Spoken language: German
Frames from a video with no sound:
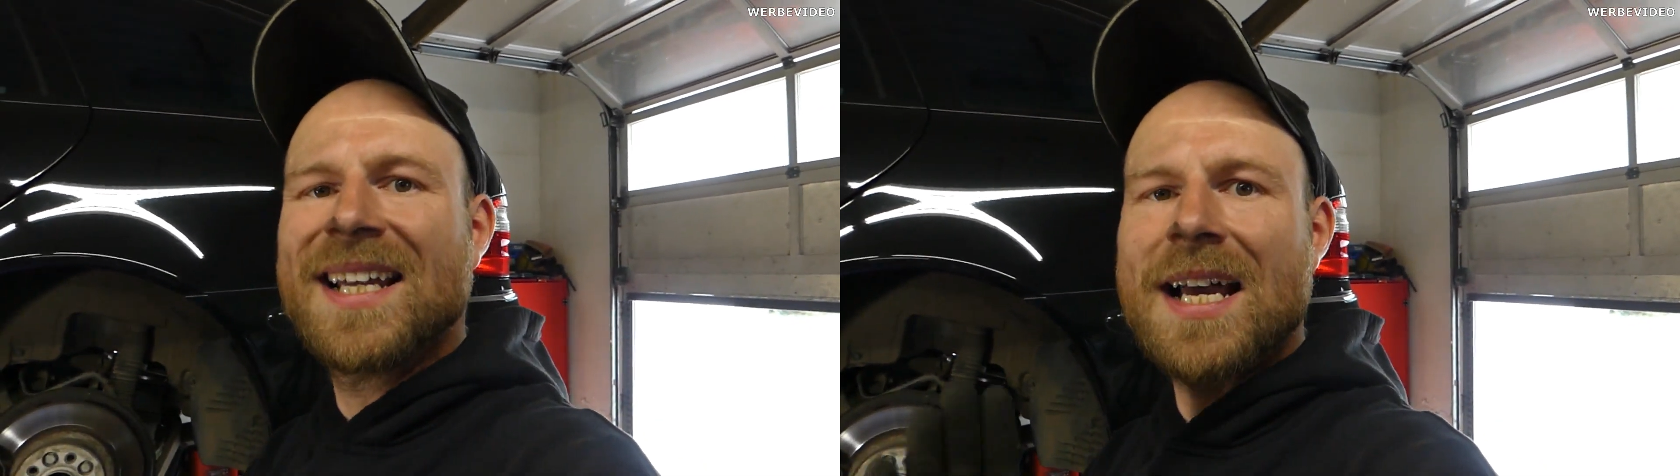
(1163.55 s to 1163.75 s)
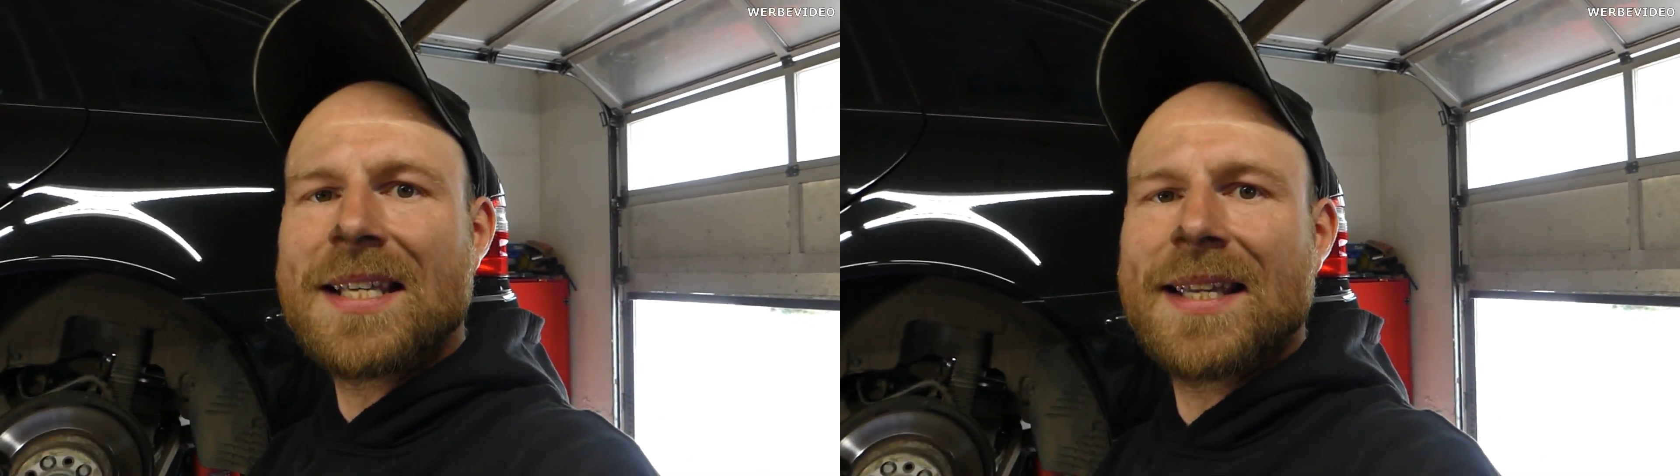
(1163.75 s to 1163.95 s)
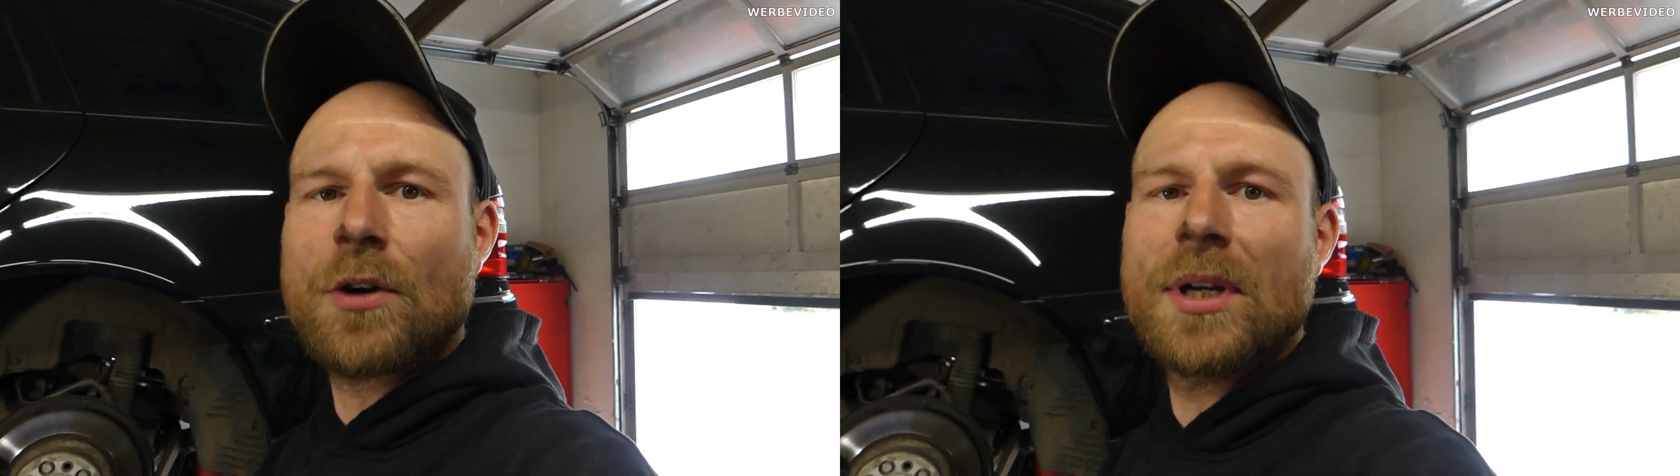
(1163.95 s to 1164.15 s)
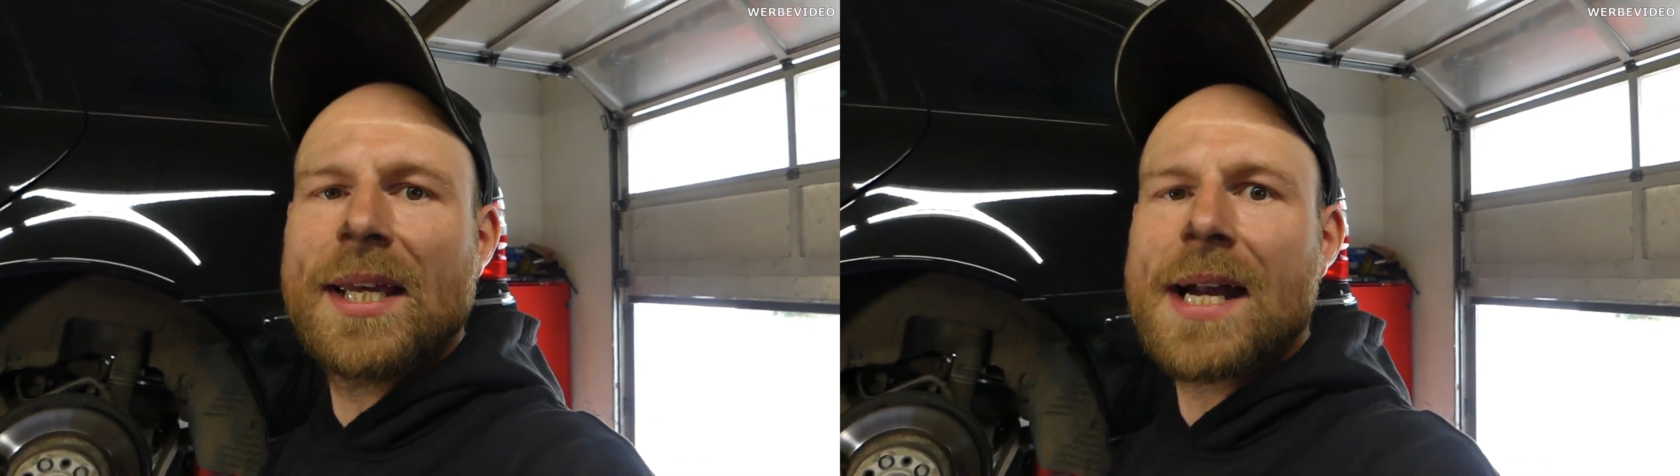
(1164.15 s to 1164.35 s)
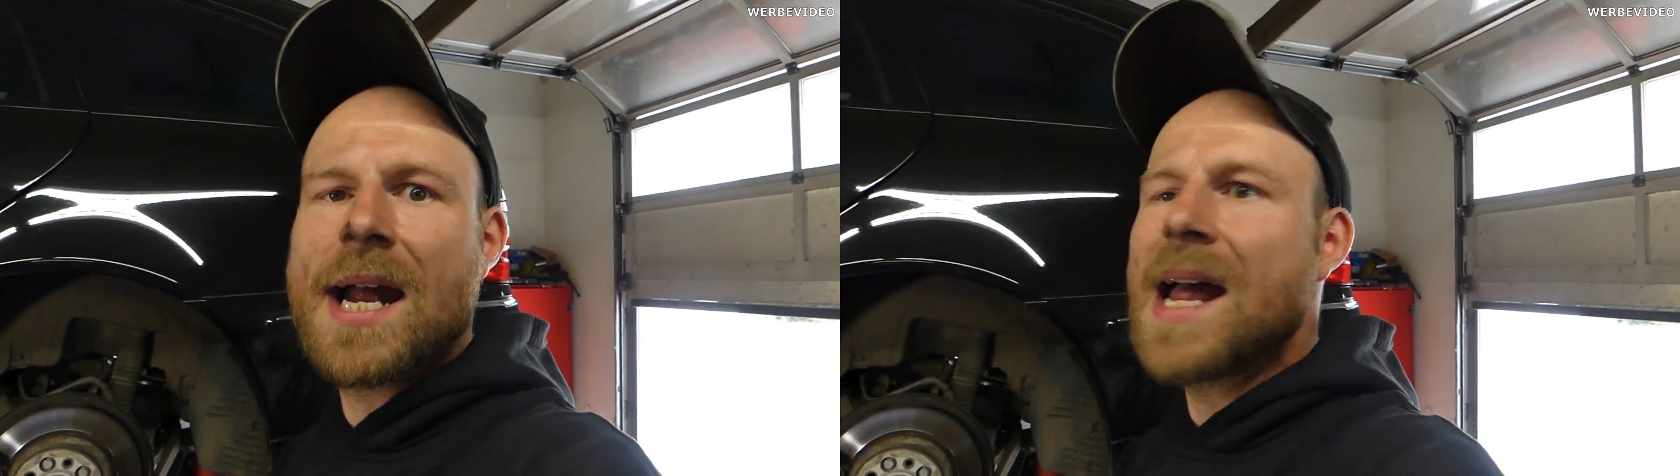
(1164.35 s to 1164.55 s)
dass der
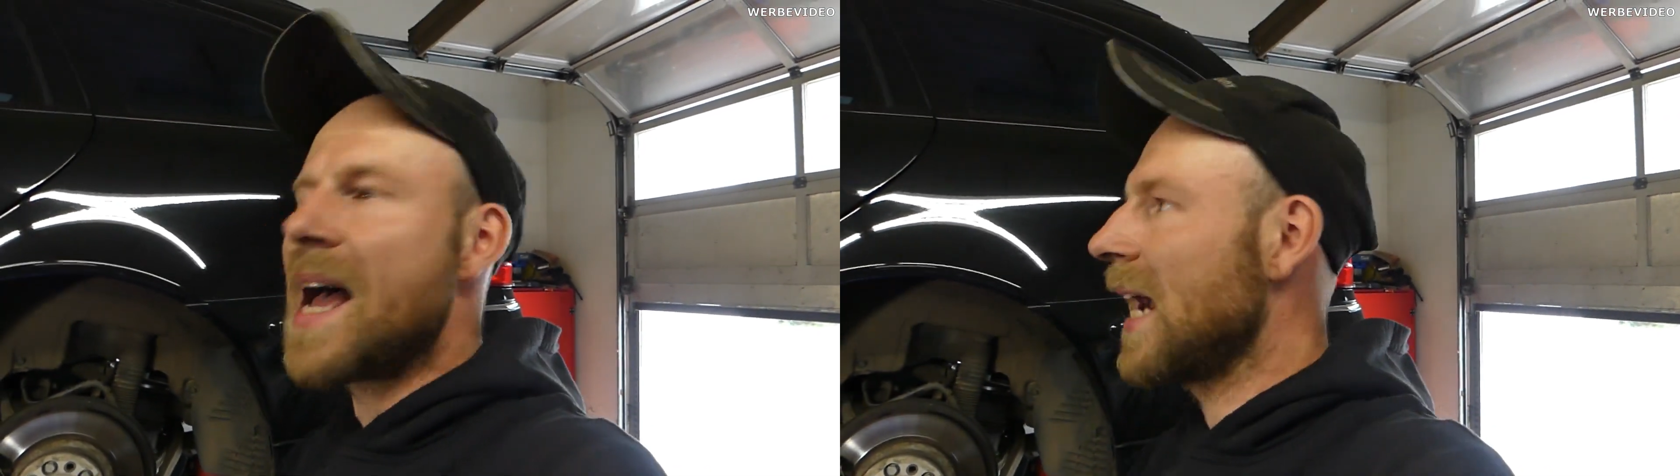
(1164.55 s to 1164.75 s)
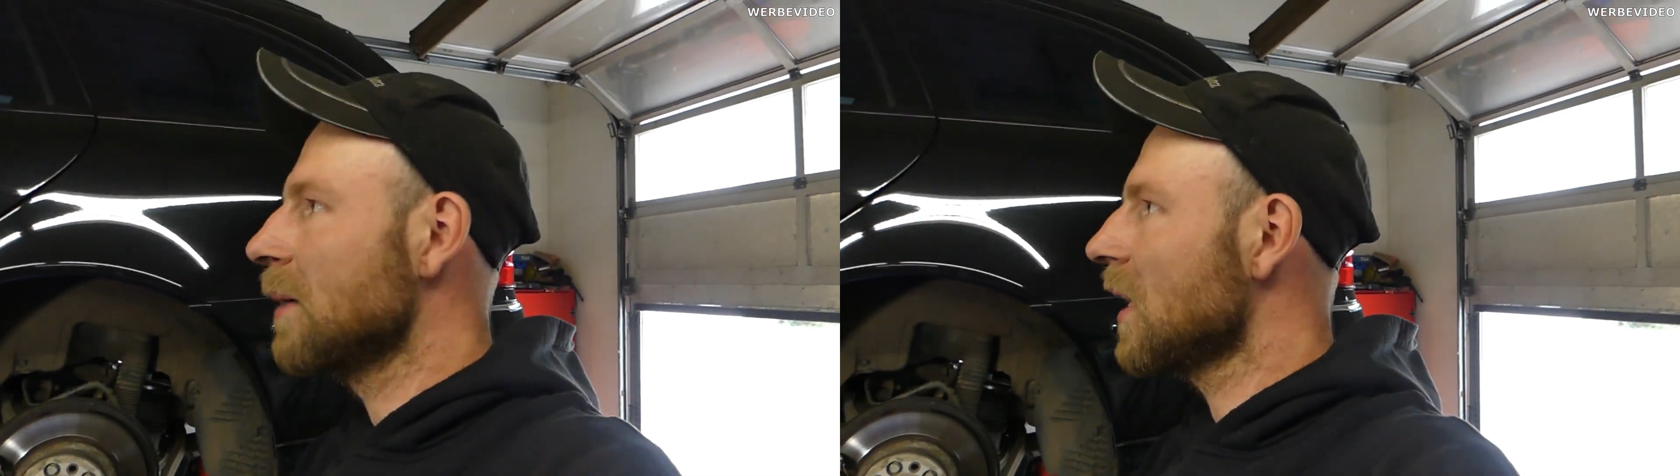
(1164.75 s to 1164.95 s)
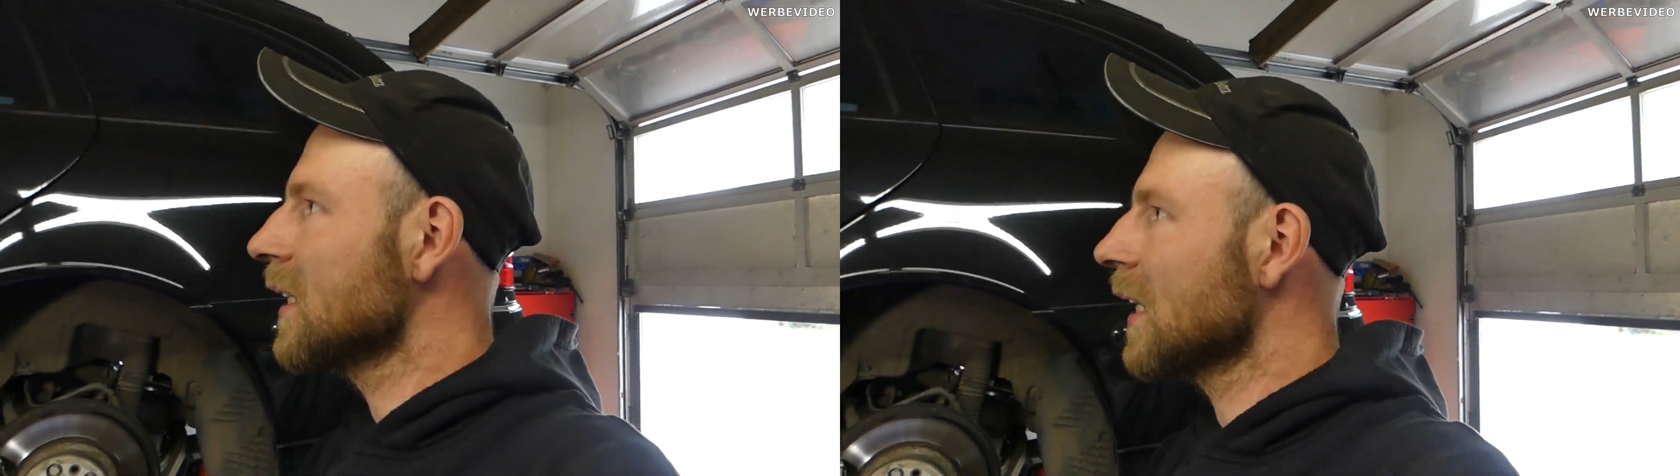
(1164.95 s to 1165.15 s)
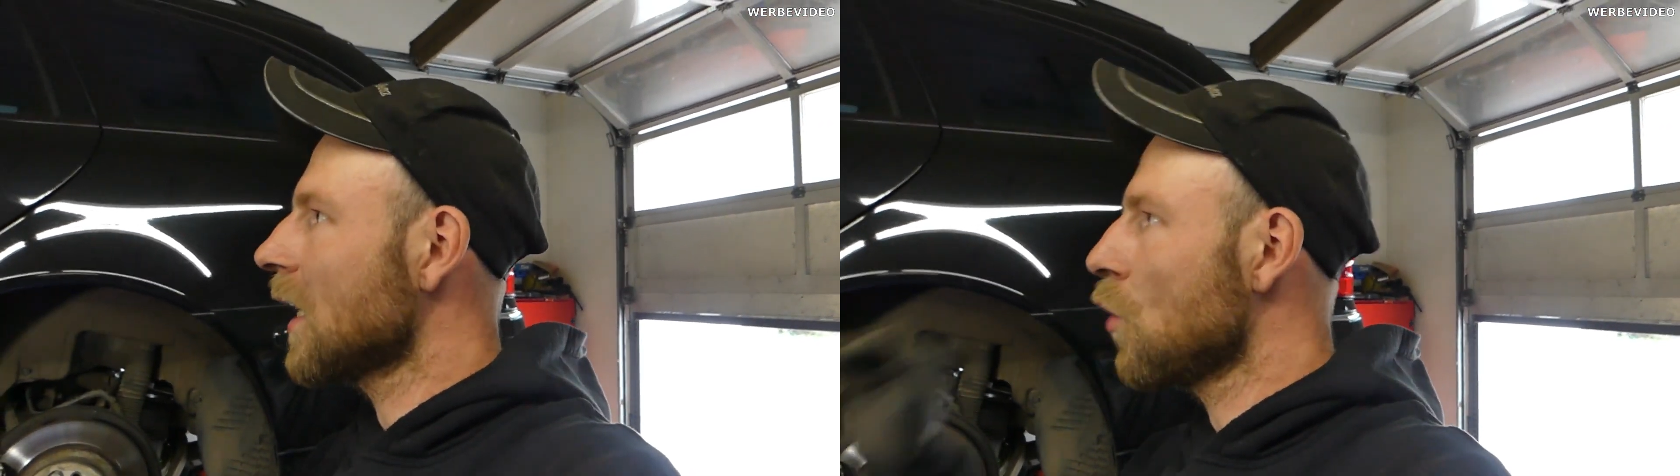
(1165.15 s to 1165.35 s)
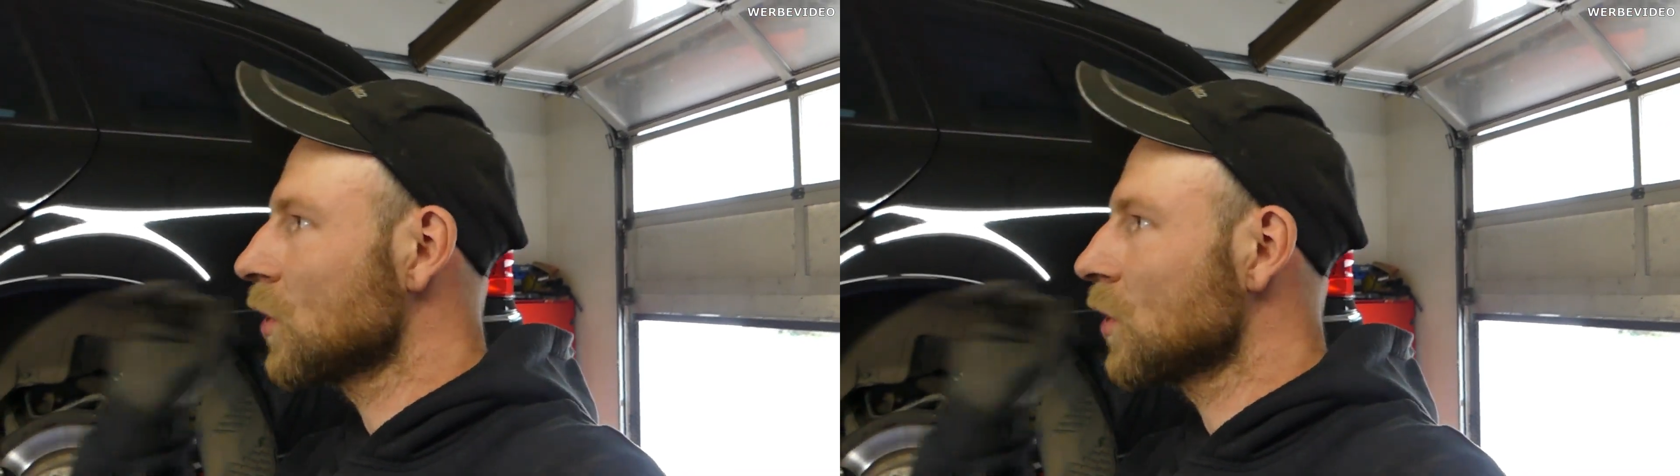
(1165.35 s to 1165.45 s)
Kollege einmal dann auch